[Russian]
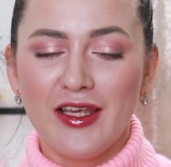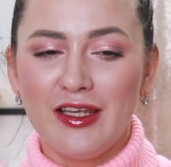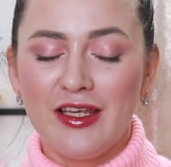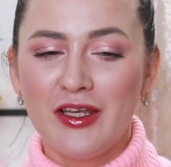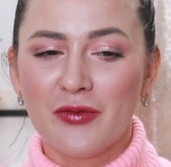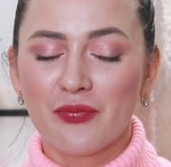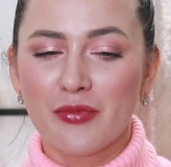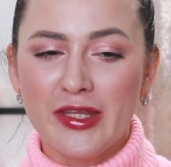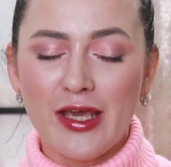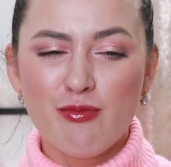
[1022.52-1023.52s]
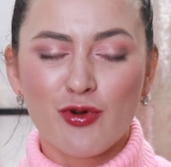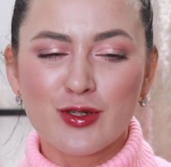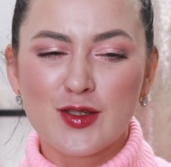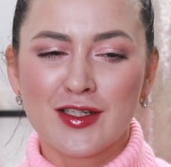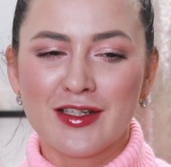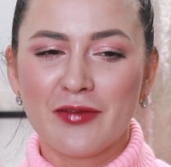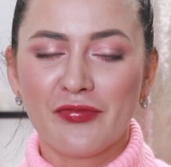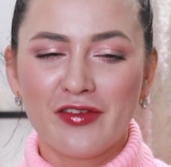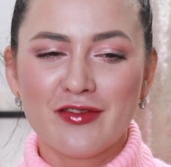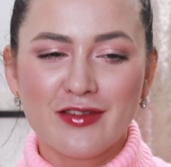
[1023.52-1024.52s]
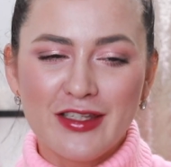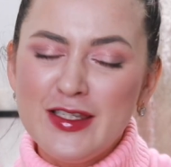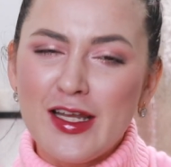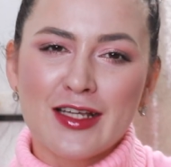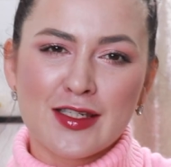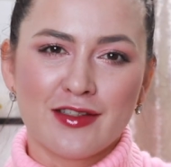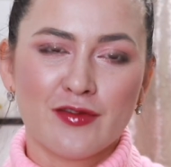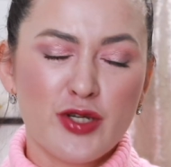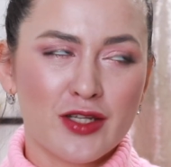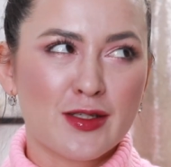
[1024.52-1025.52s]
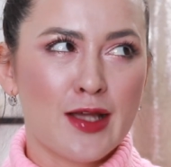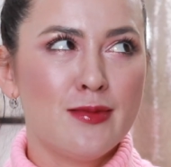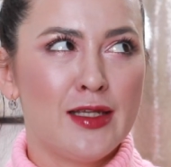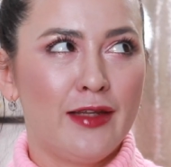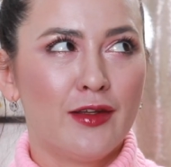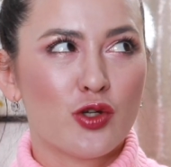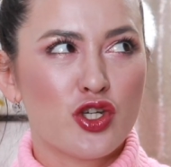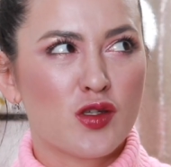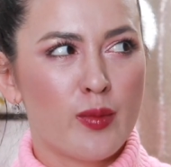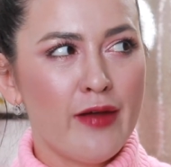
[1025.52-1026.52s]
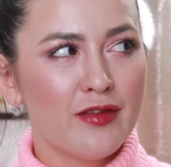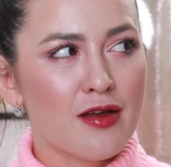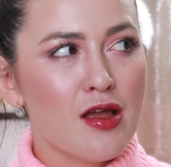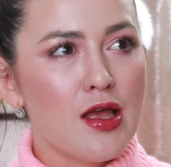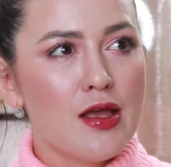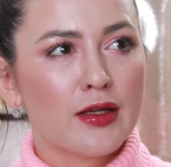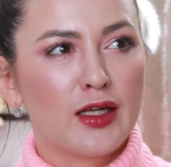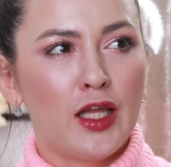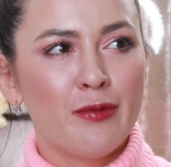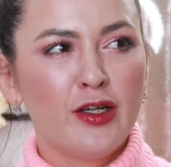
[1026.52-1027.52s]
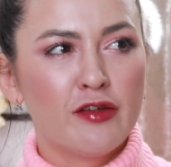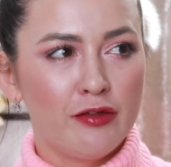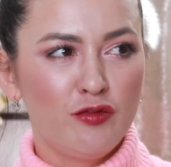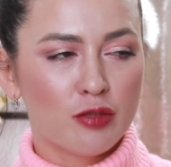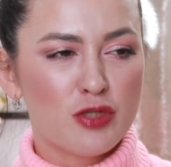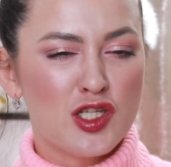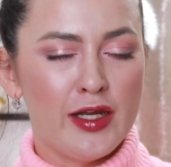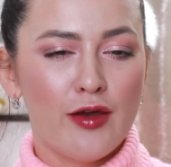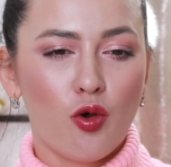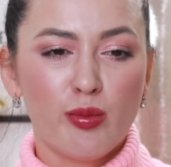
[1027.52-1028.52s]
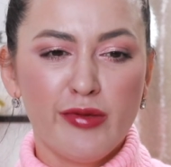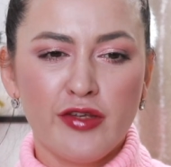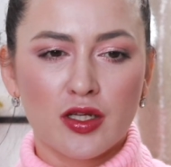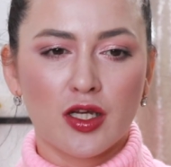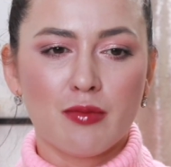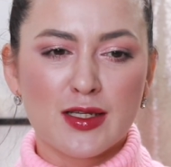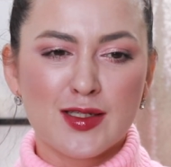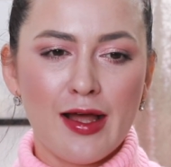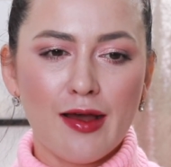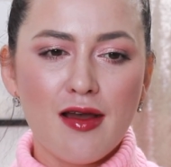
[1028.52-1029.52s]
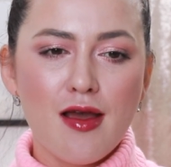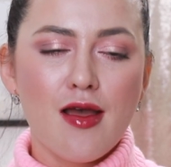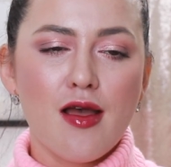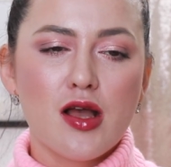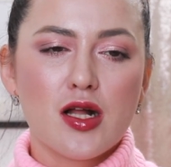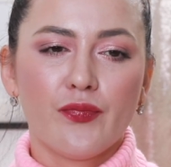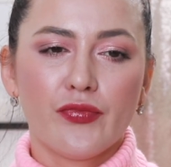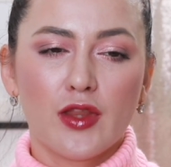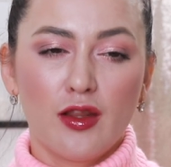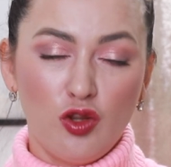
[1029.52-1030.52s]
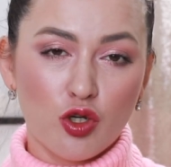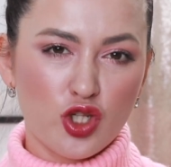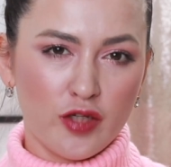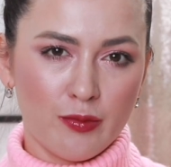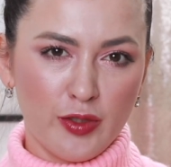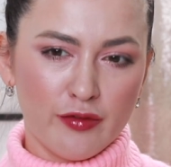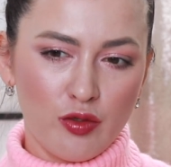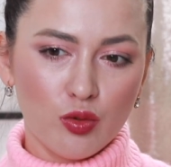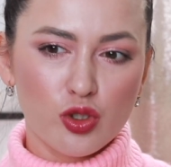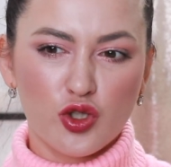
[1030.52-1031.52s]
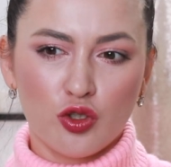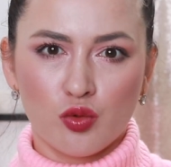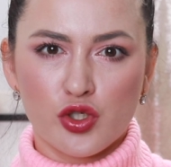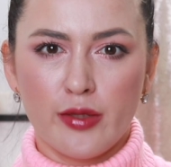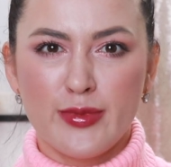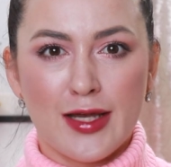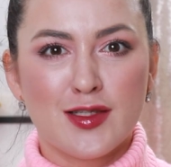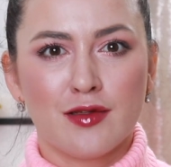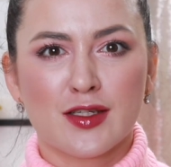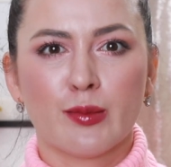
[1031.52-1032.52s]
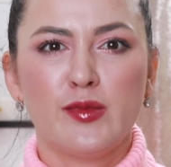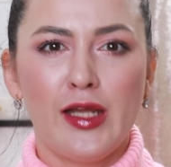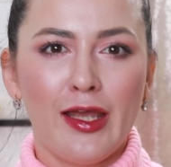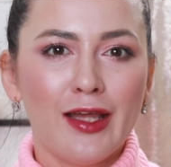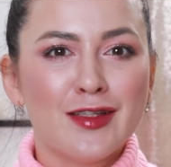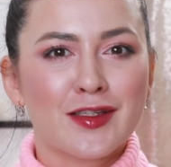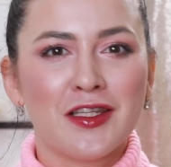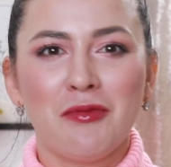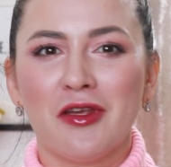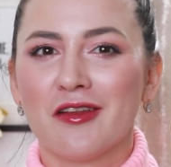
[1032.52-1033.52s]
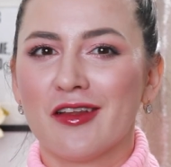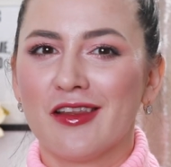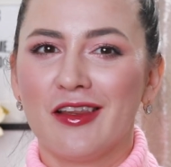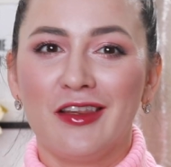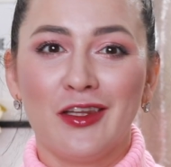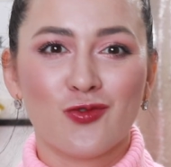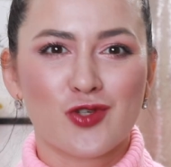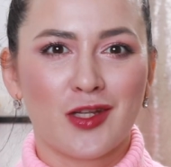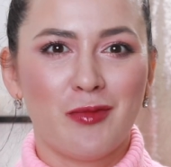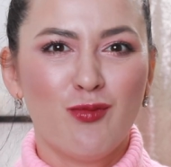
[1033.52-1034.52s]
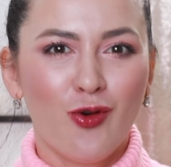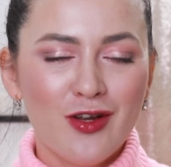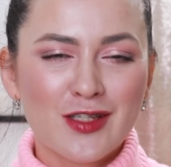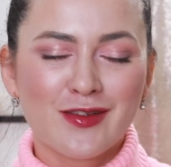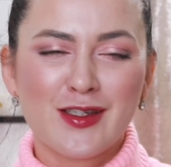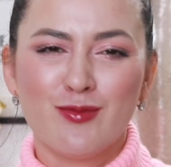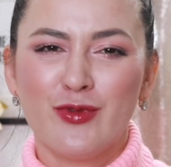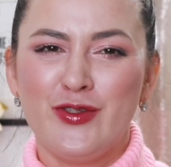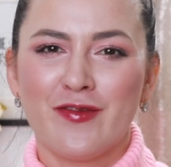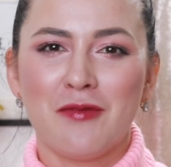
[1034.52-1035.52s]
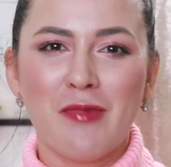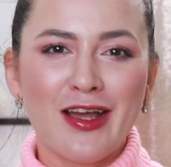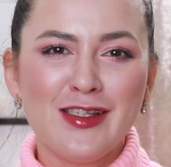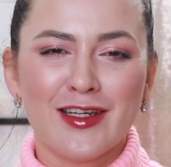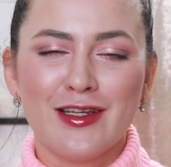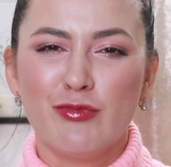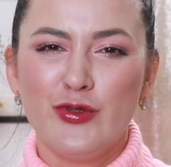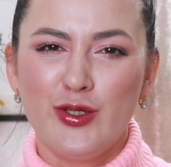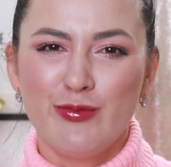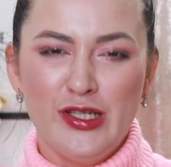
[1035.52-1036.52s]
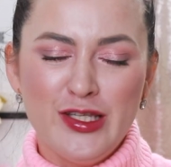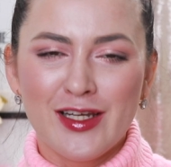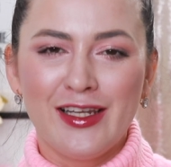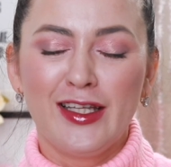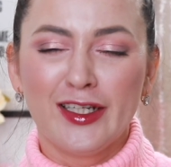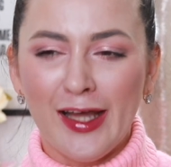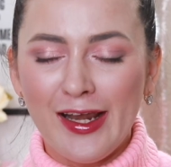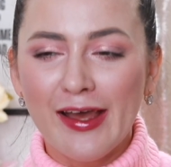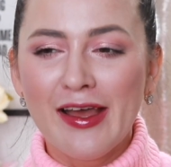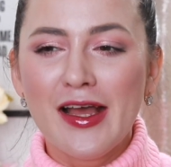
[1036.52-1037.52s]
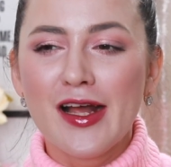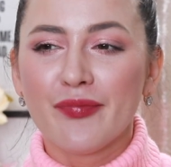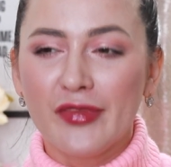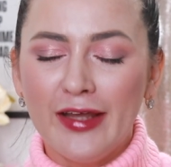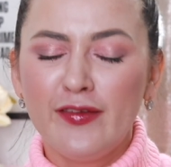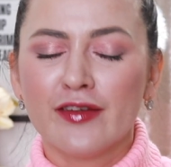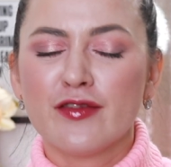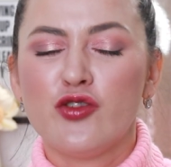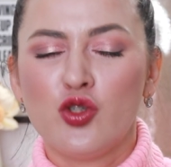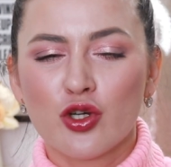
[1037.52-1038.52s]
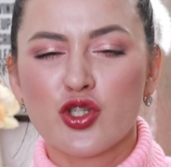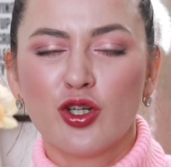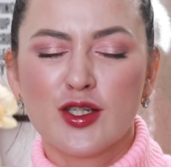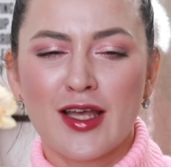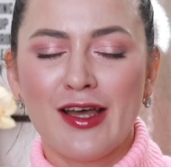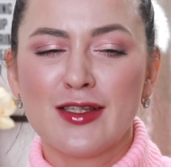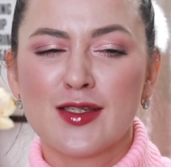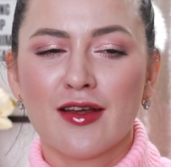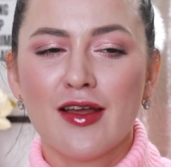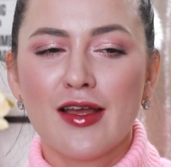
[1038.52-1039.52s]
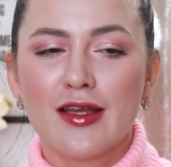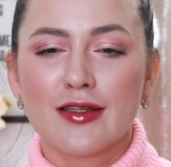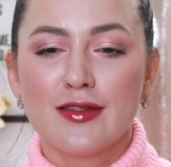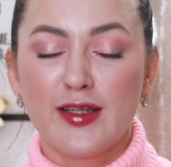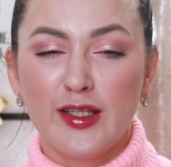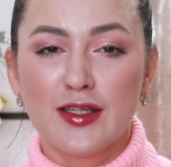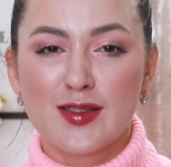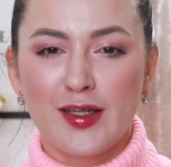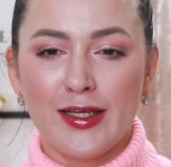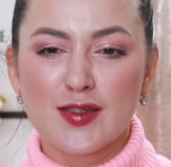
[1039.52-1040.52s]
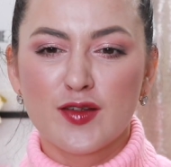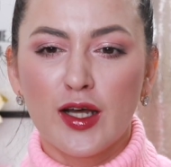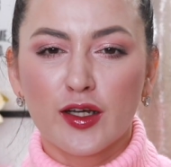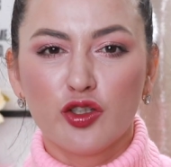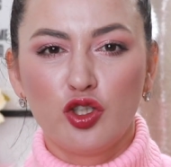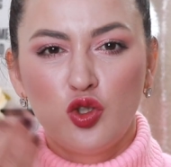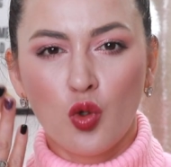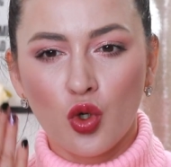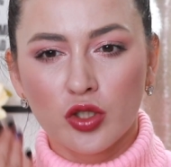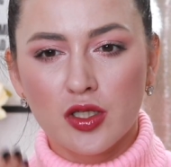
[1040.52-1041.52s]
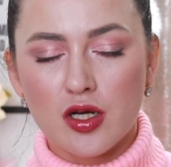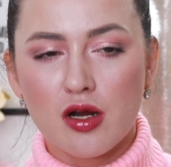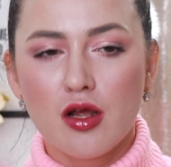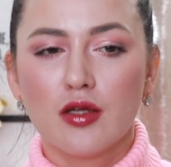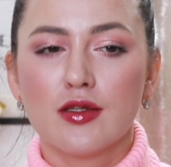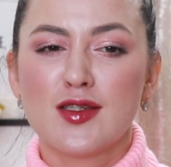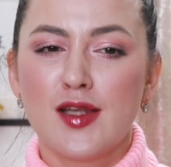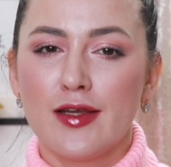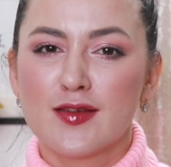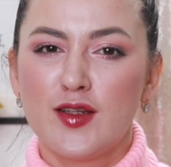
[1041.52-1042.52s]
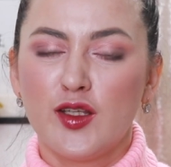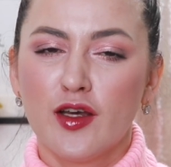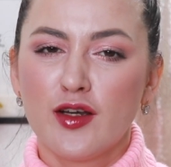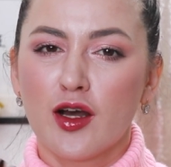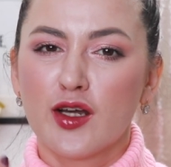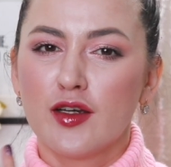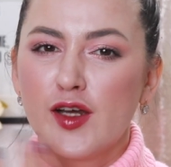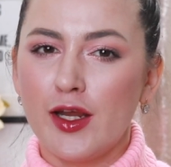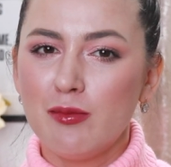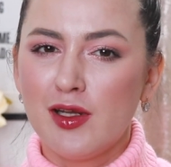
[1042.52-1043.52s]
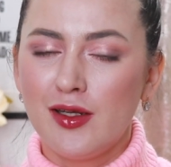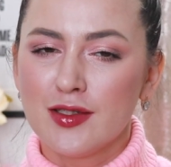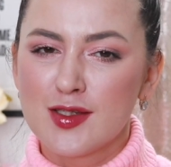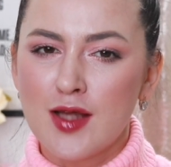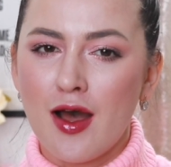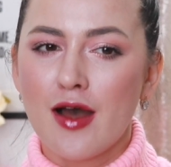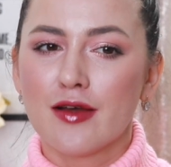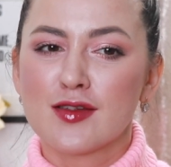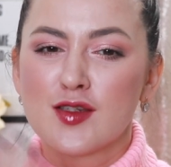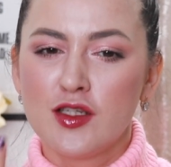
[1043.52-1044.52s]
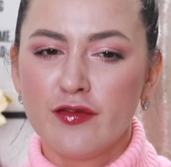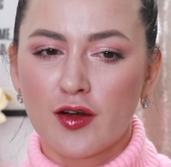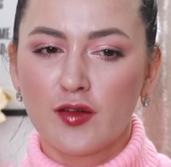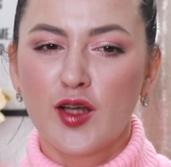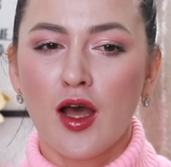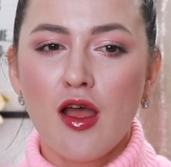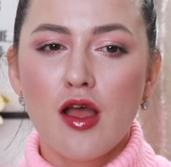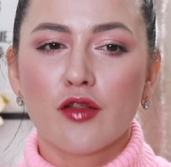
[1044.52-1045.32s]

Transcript: И мне просто интересно, вообще на самом деле это очень забавно, когда мы говорим в том числе об эфирных маслах, то, что я вам говорю, что нужно обязательно смотреть за ними, не нужно ими пользоваться, будьте внимательны, будьте бдительны и так далее, это все, что касается таких средств, как тонер, средств, таких как крем для лица, сыворотка.